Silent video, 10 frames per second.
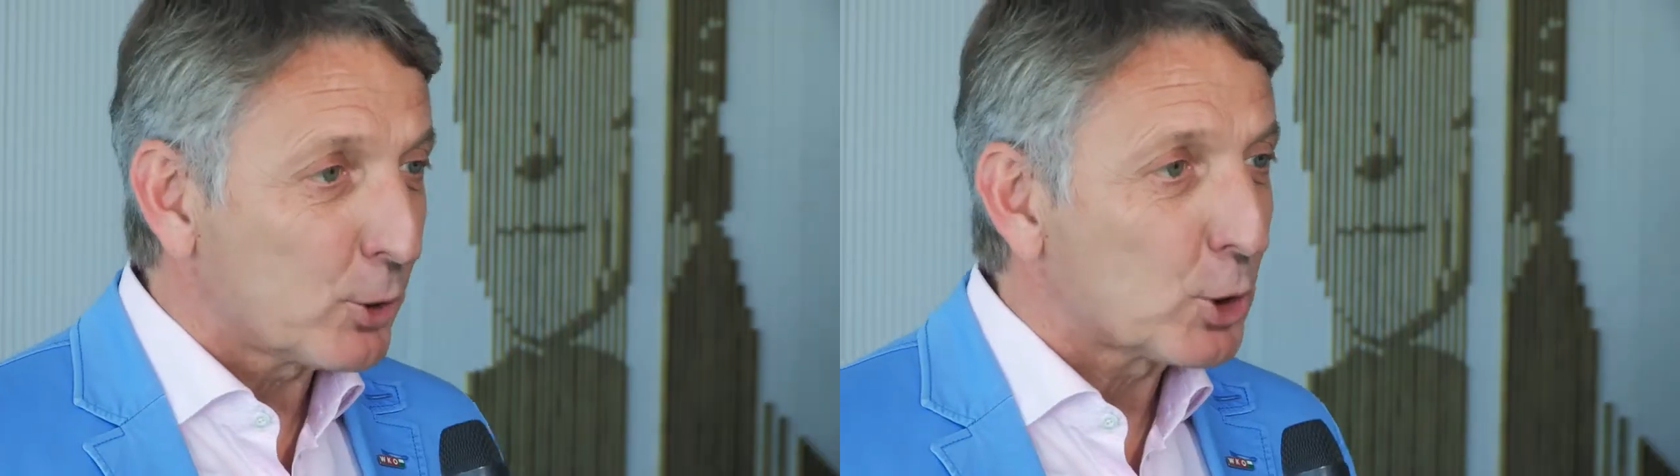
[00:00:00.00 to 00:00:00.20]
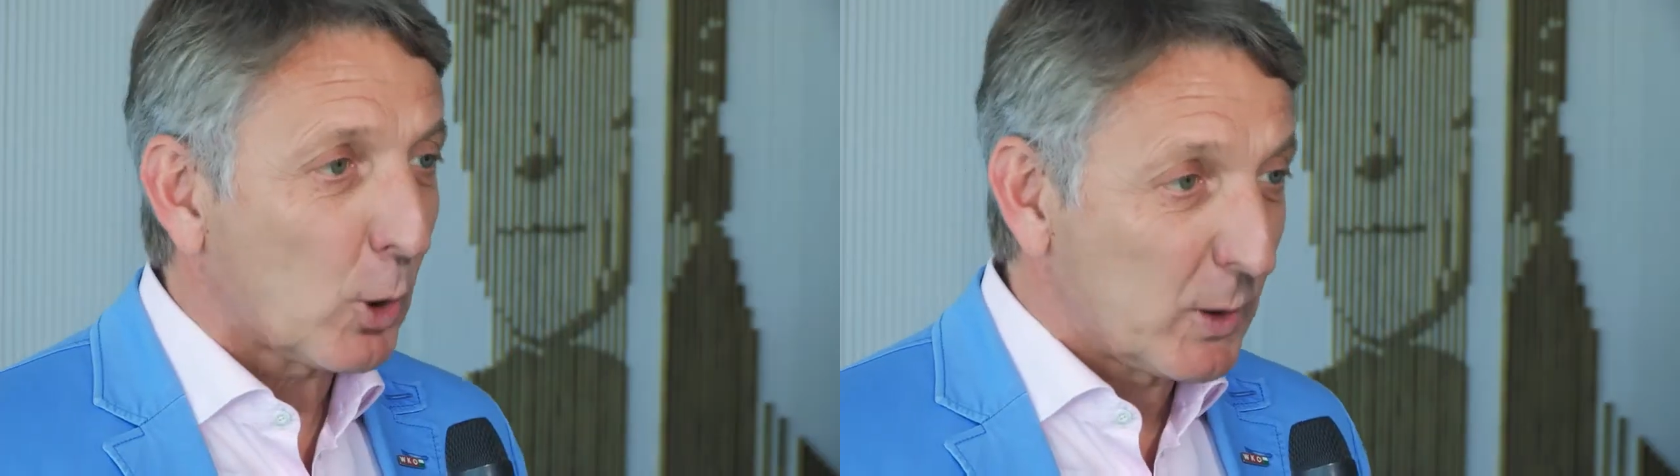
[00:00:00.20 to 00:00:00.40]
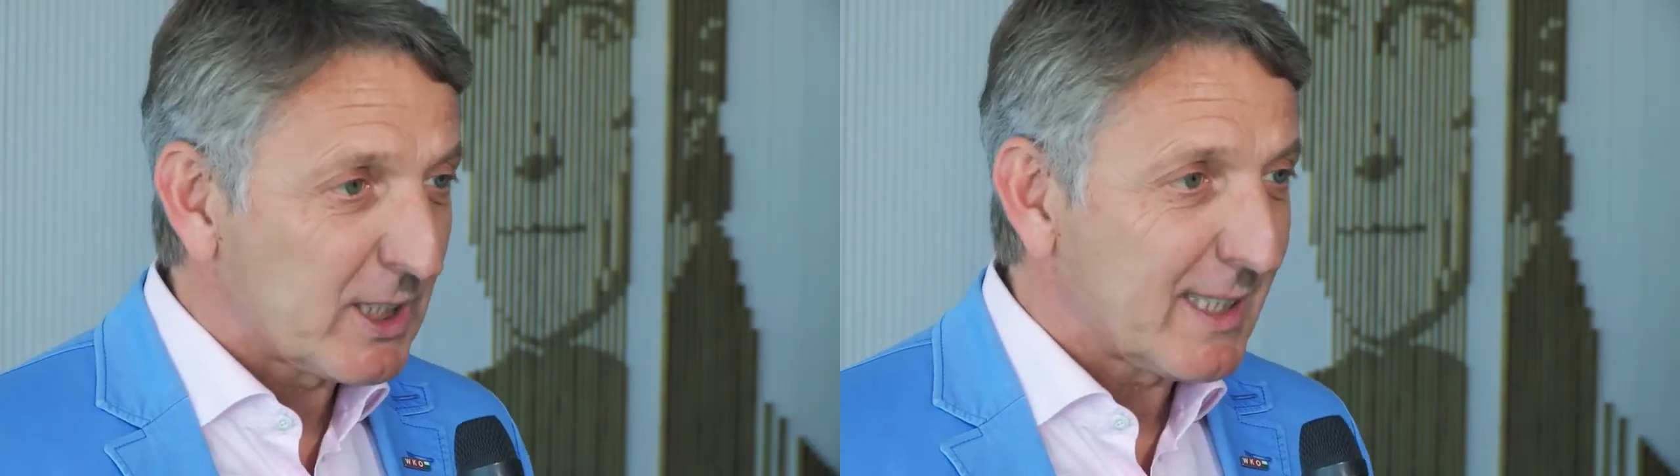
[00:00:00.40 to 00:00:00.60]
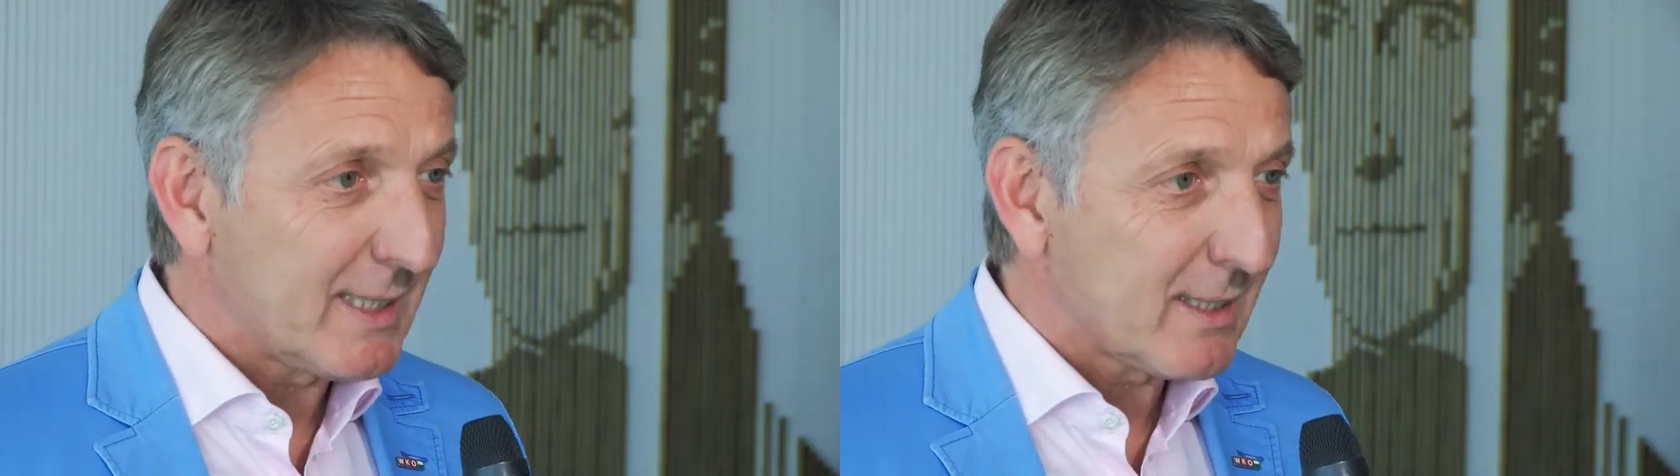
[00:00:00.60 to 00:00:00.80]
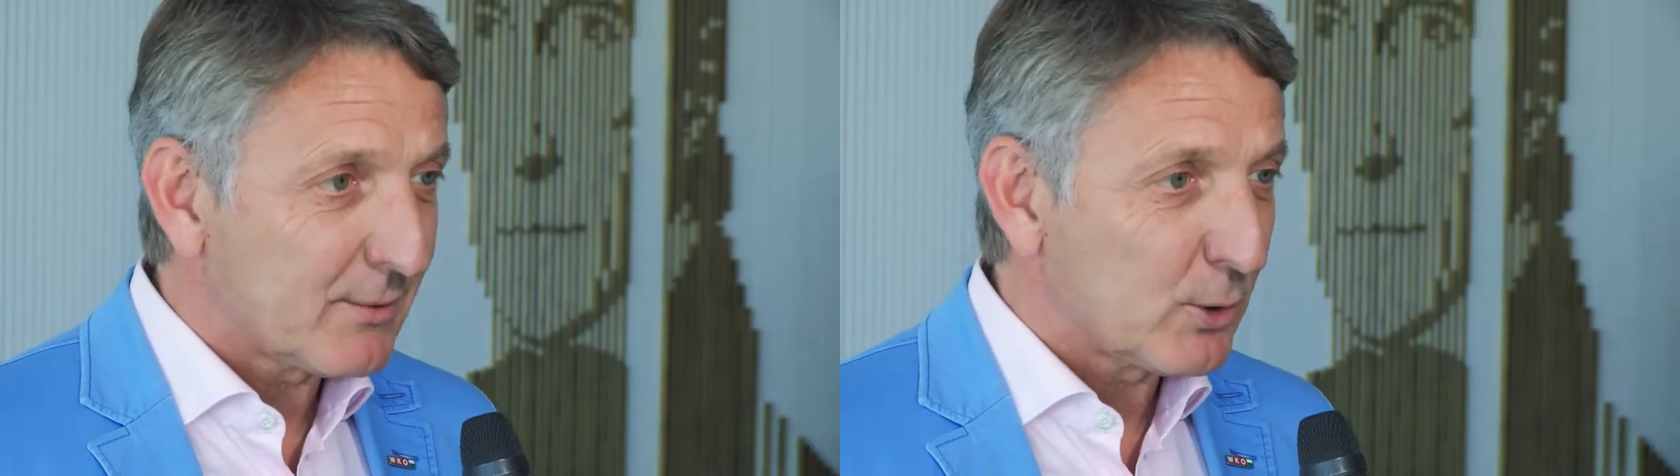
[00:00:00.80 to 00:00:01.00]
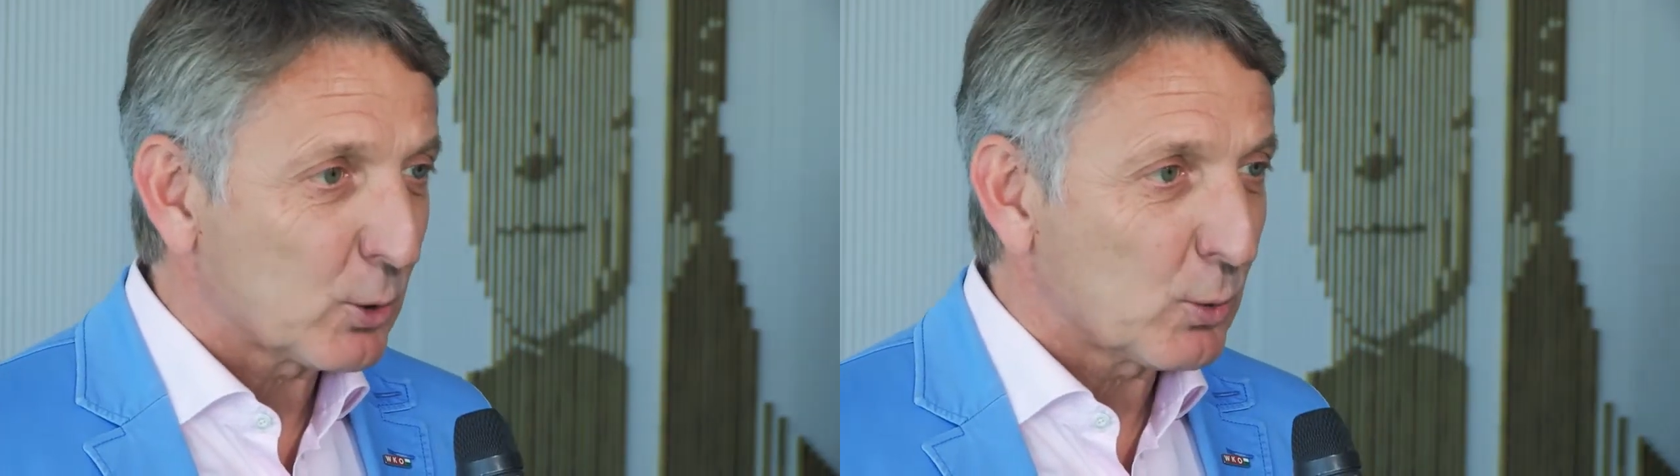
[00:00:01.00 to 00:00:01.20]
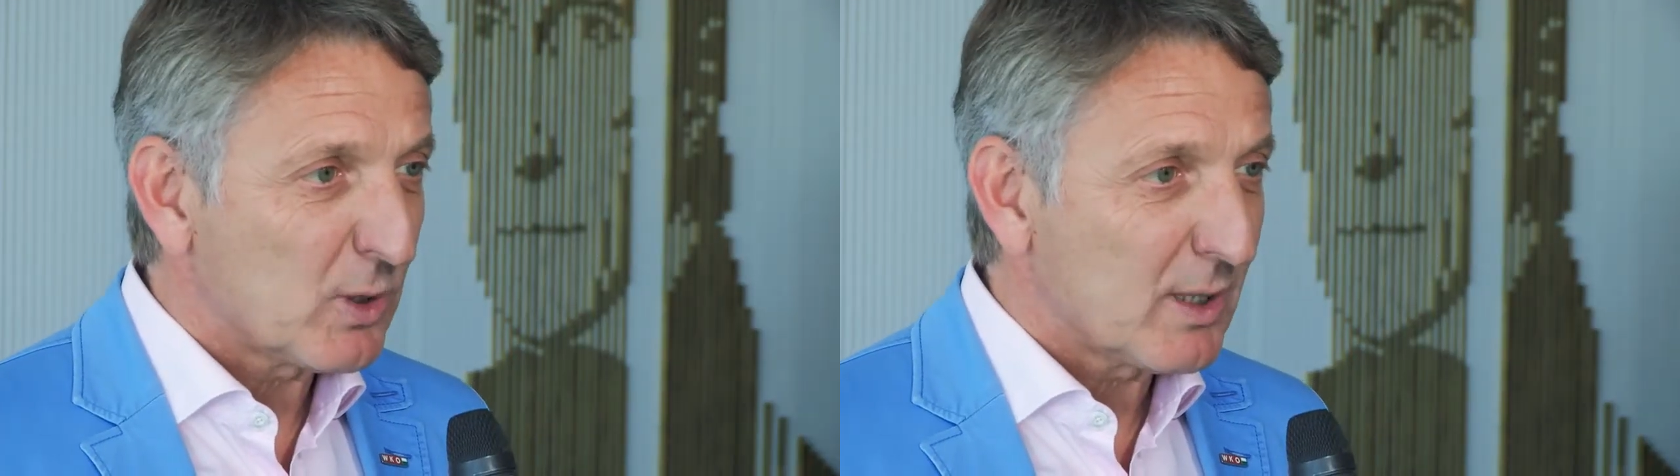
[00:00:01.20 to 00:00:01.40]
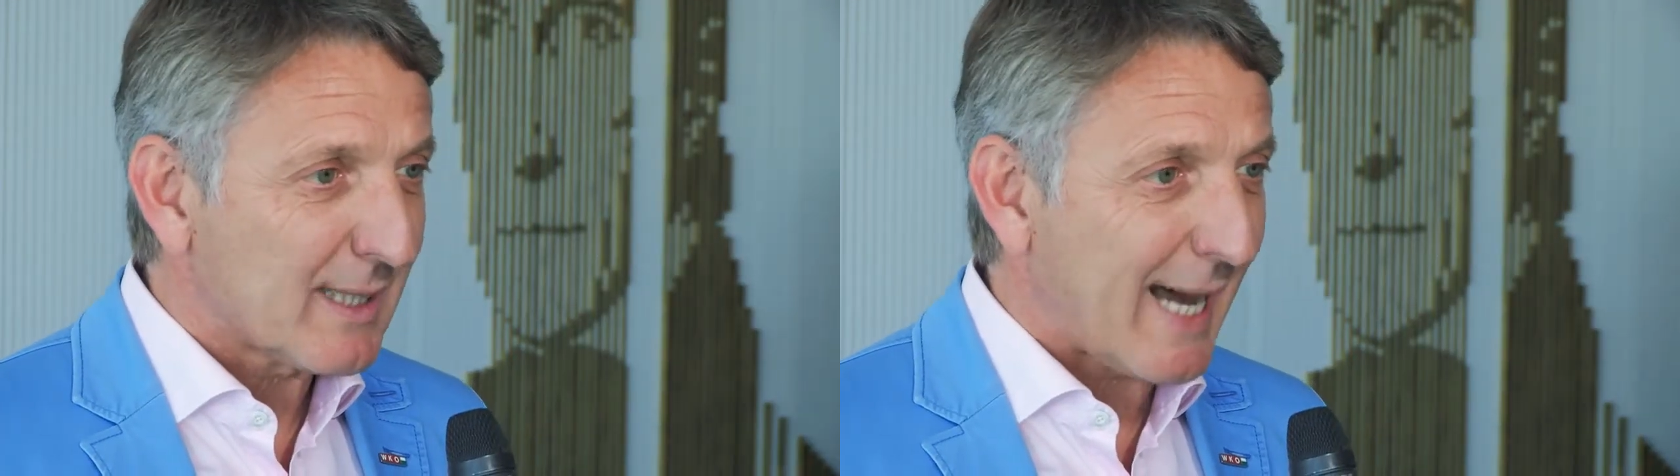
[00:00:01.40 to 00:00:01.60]
und stolz sein, dass wir so
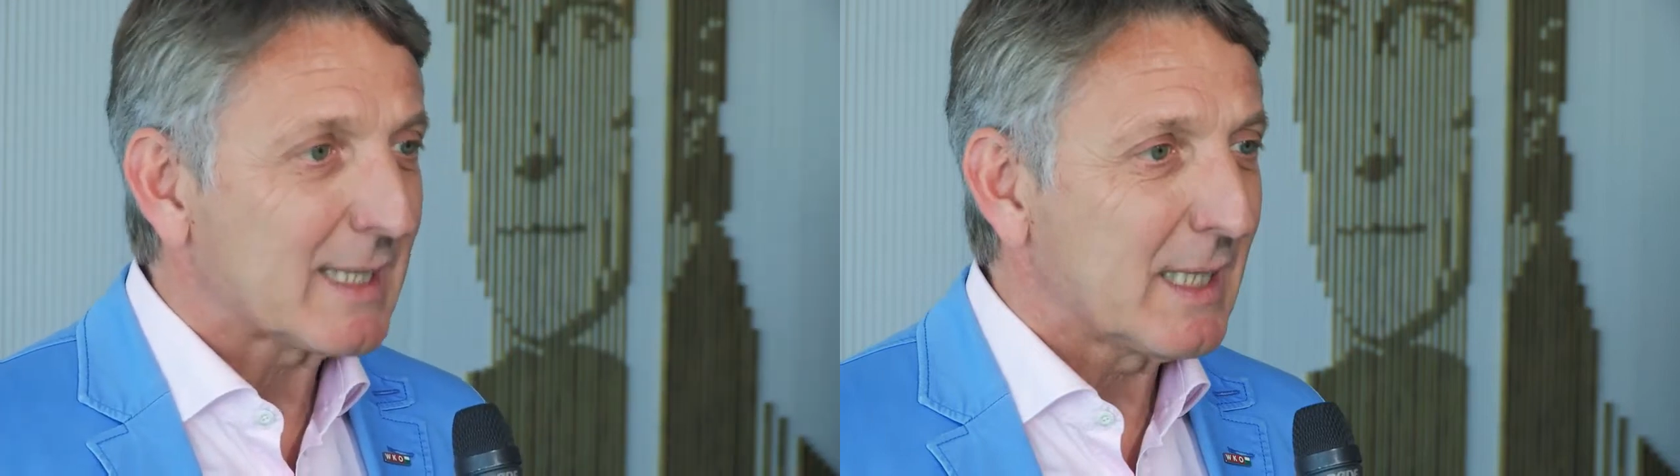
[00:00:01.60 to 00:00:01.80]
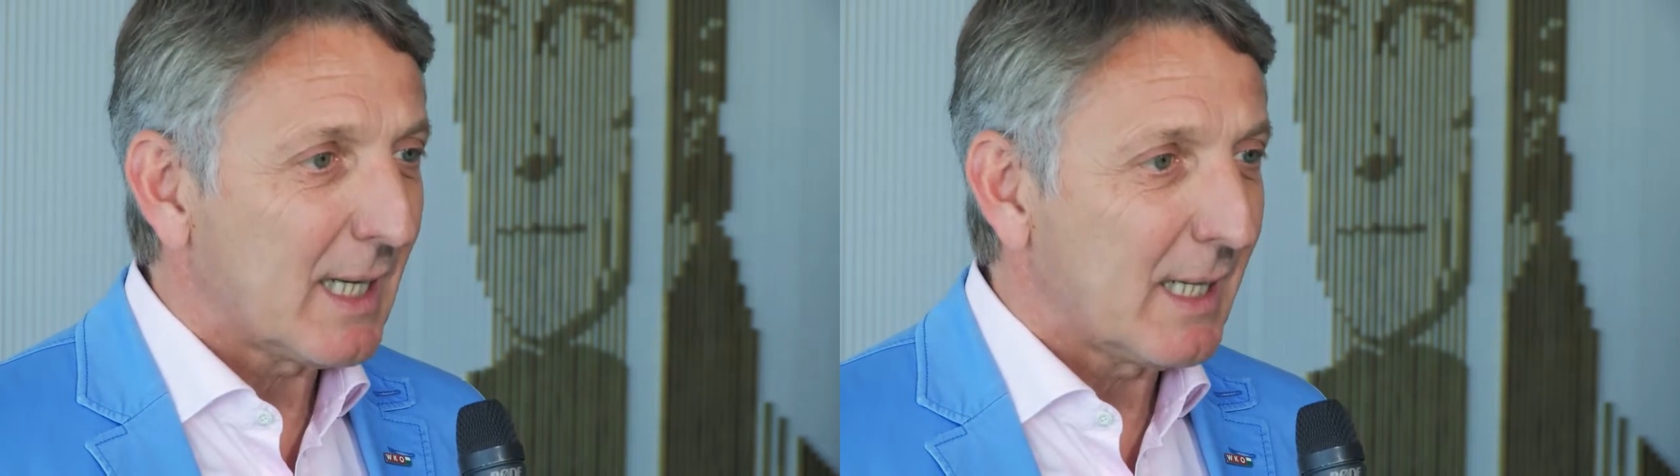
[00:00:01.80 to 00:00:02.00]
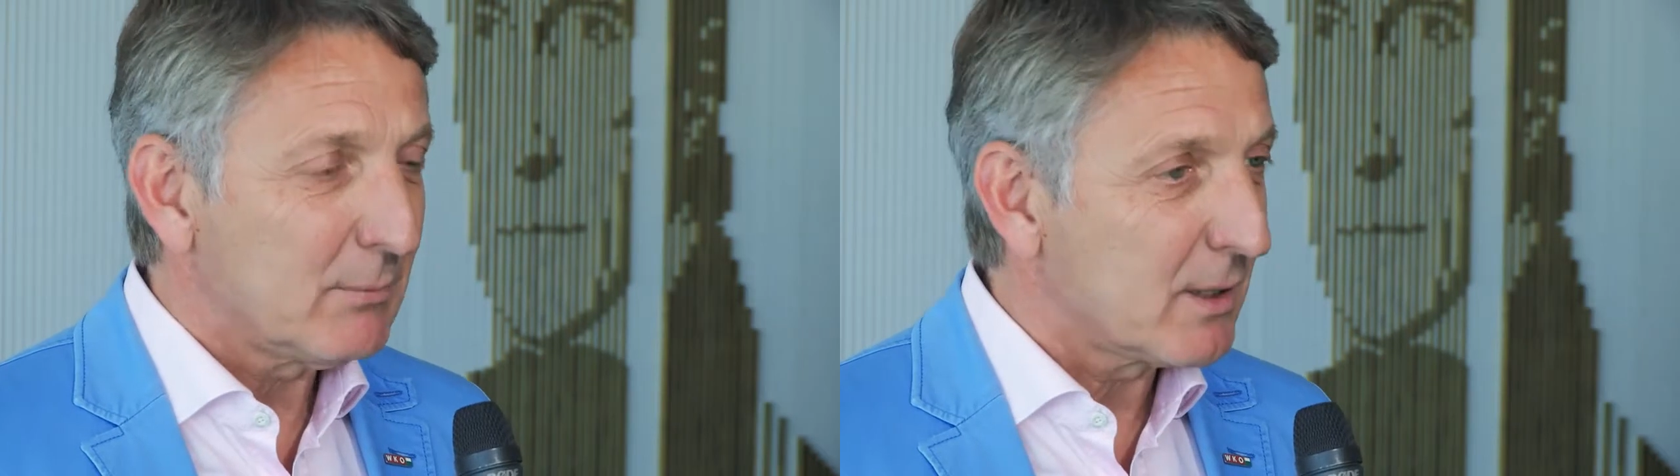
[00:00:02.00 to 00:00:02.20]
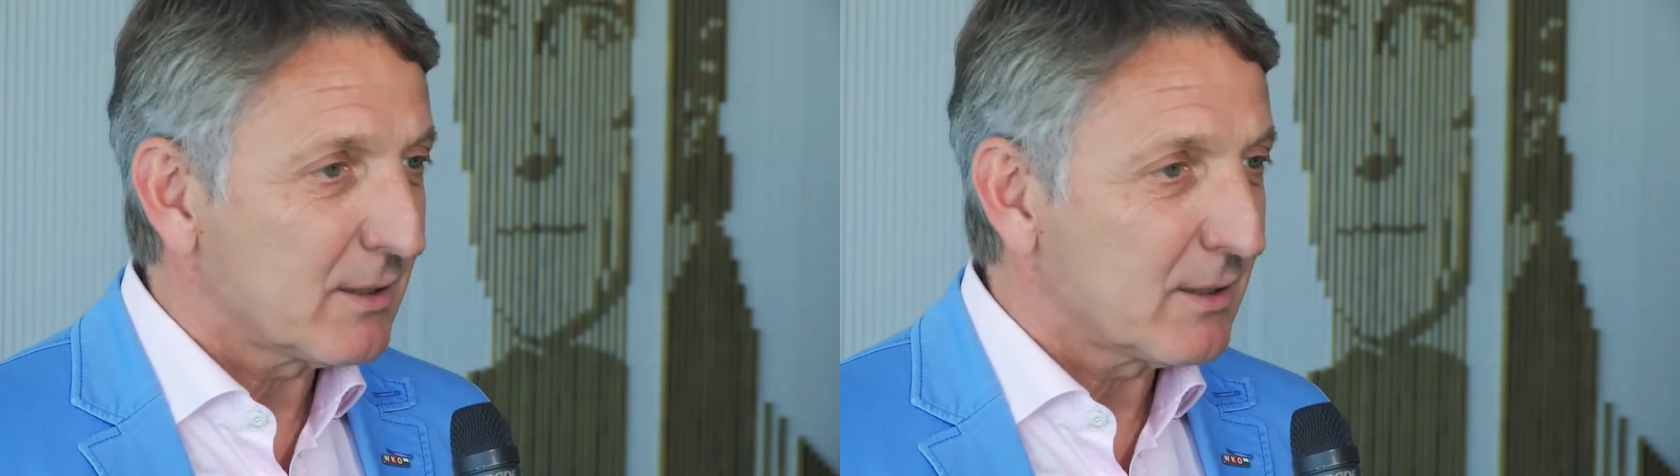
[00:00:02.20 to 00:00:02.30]
gute Daten haben.